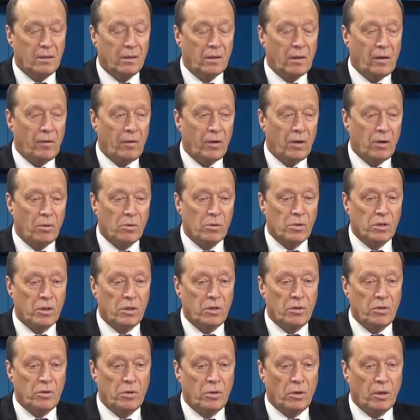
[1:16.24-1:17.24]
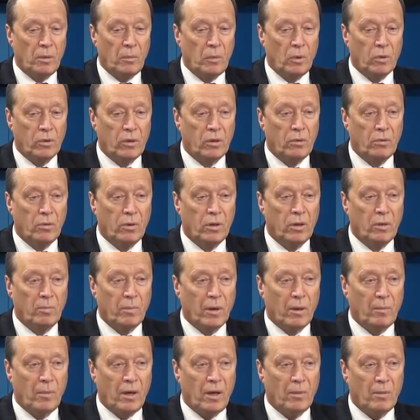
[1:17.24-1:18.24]
не говоря уже еще и о многих других
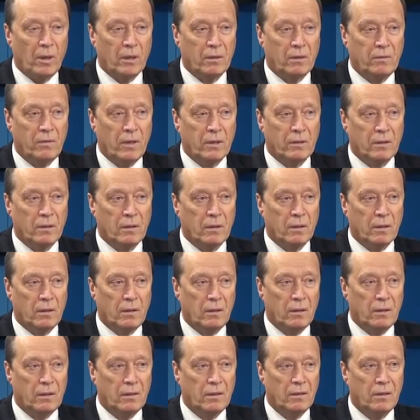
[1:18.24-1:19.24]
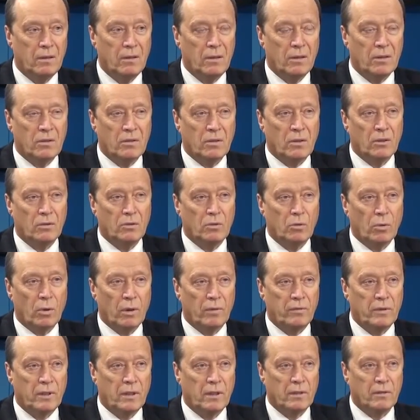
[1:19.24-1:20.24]
проблемах, связанных и с цензурой
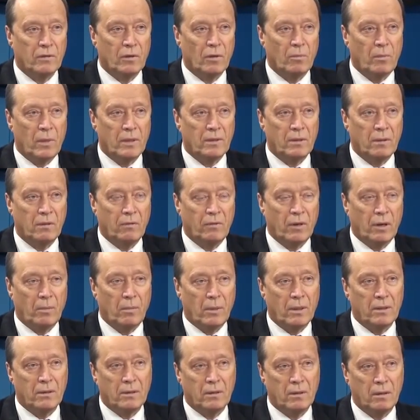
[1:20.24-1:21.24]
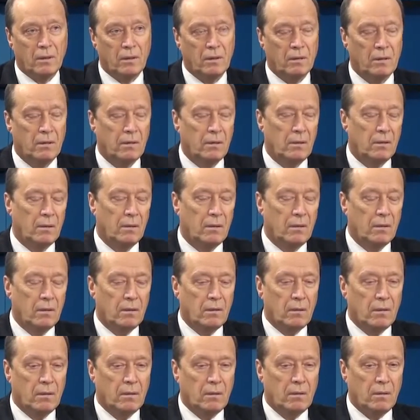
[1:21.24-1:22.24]
в средствах массовой информации,
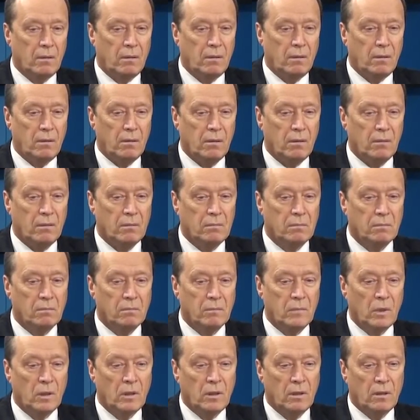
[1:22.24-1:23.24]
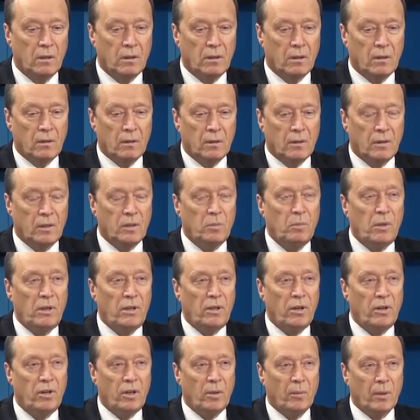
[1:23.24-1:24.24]
и
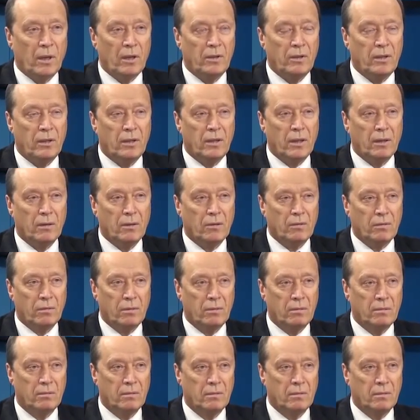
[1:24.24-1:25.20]
избиением кандидатов